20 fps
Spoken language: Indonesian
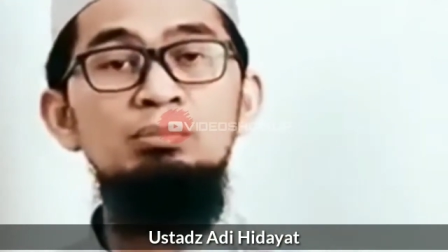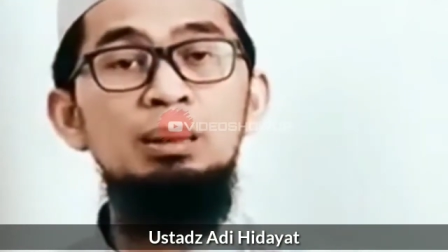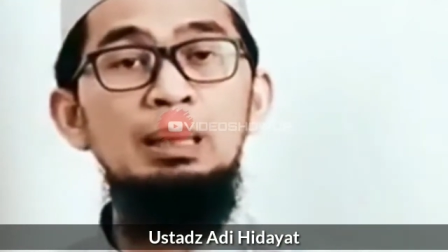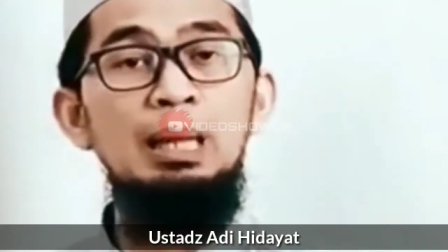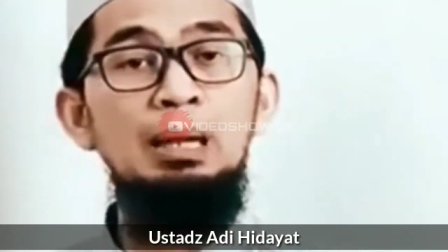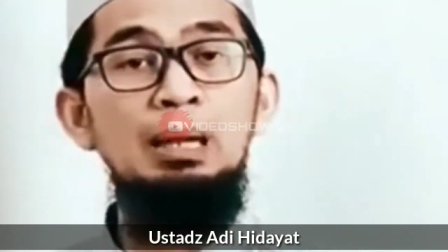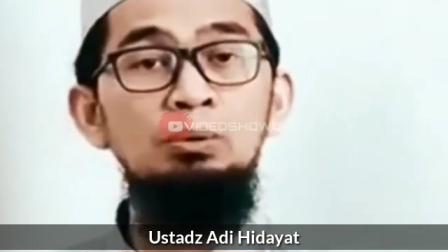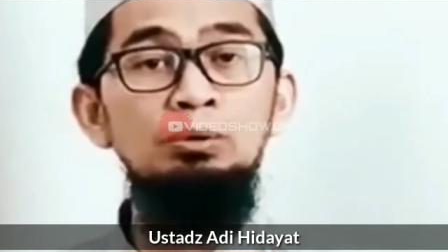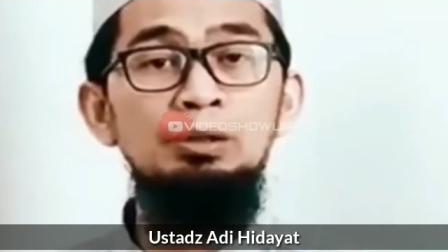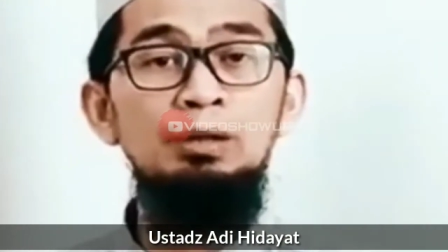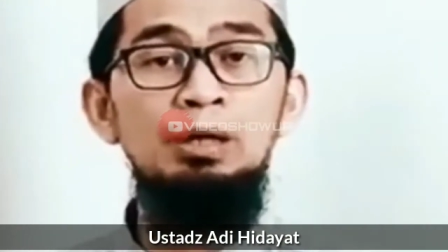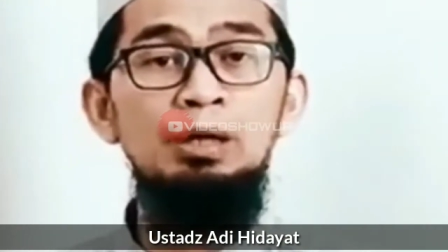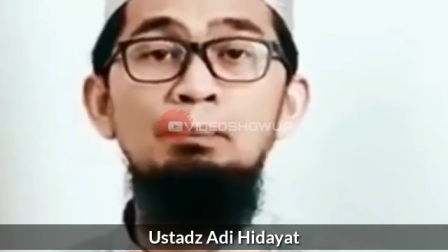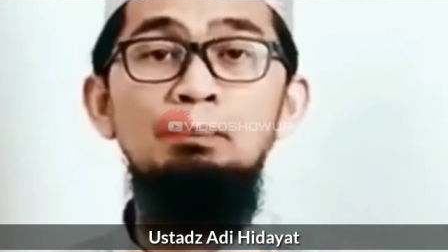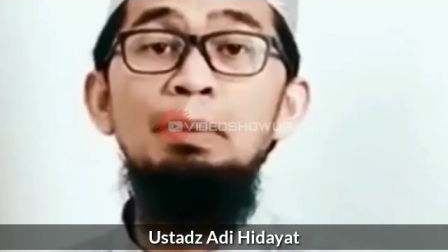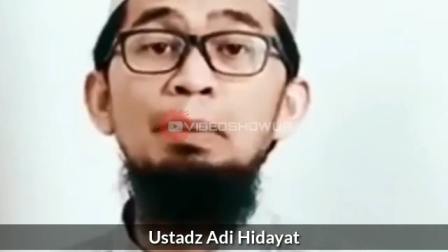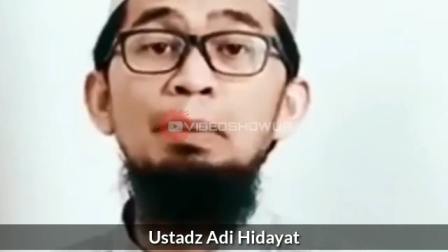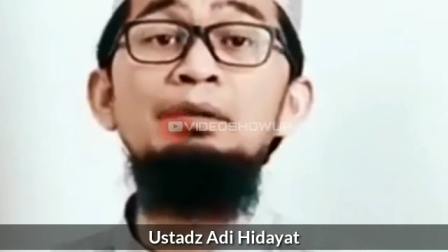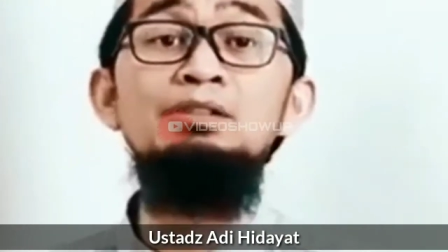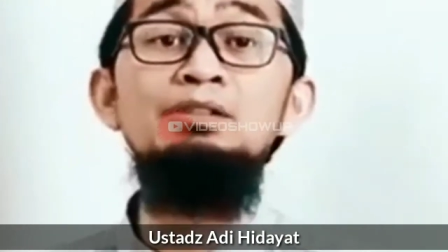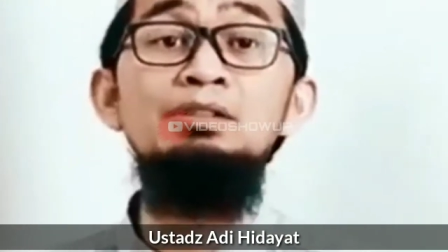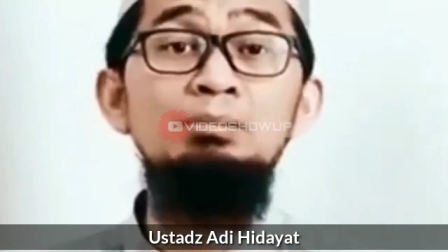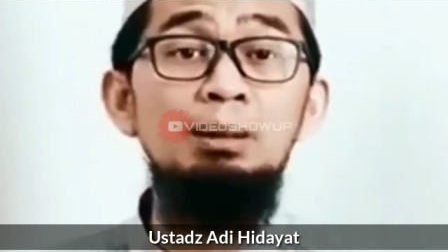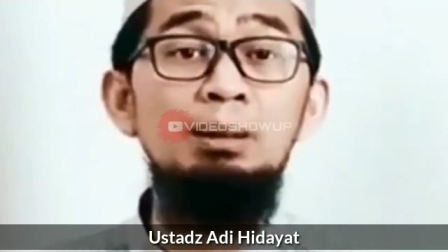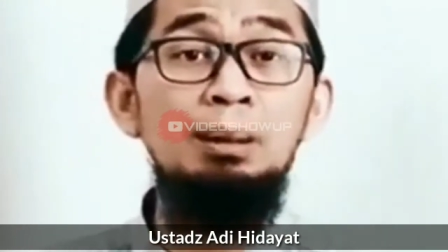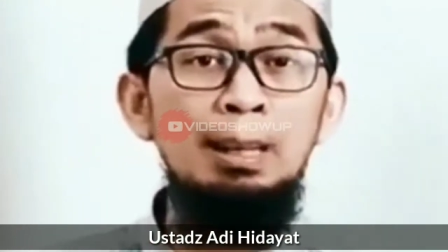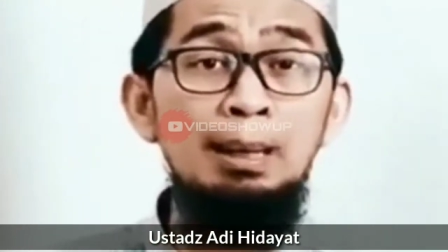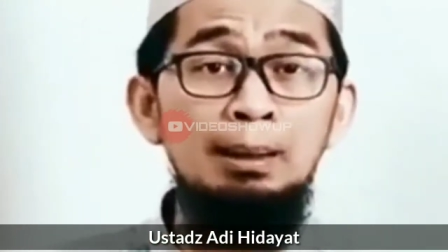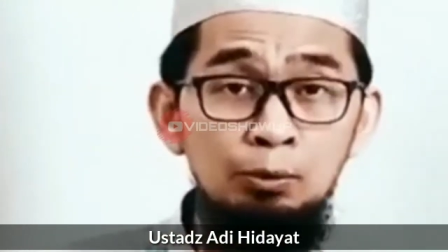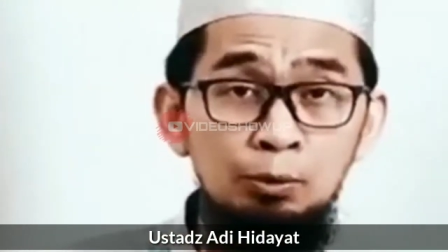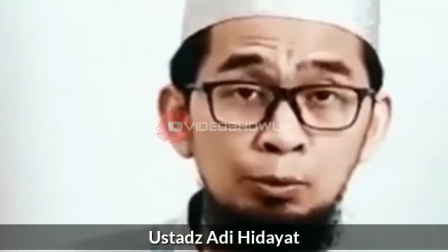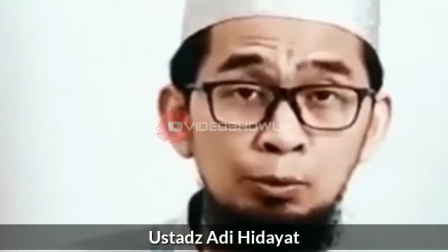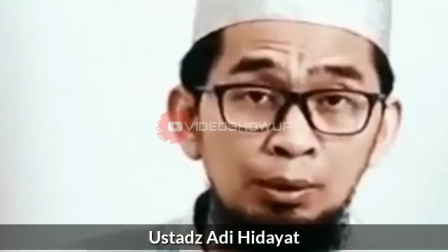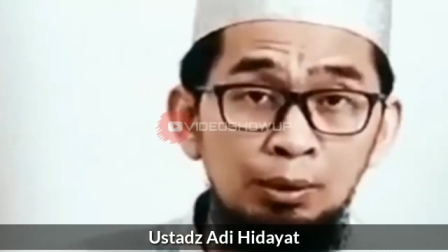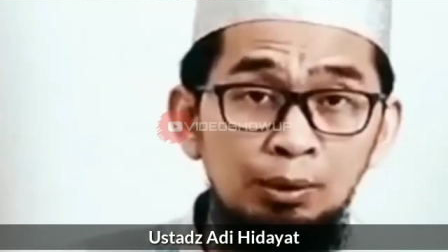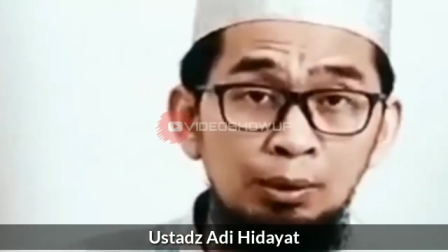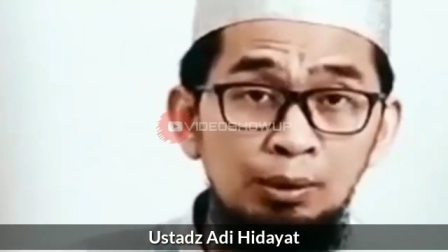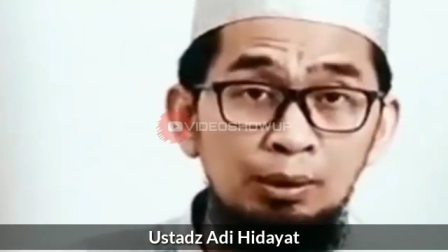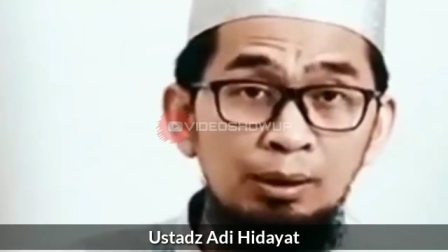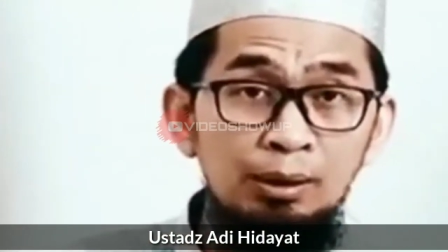masih berlaku tidak? Masih
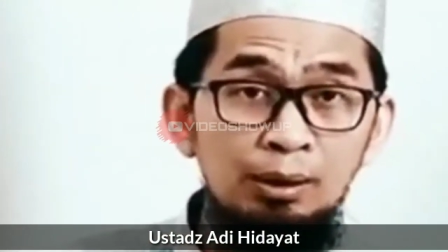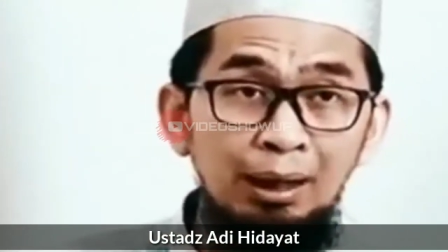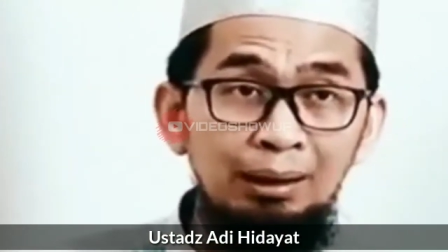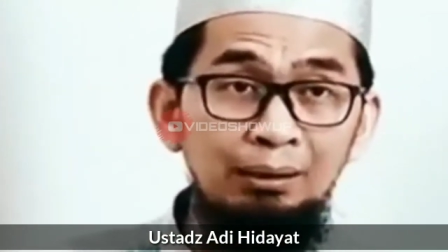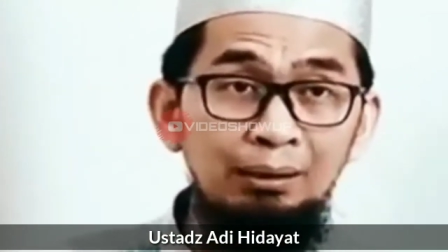berlaku.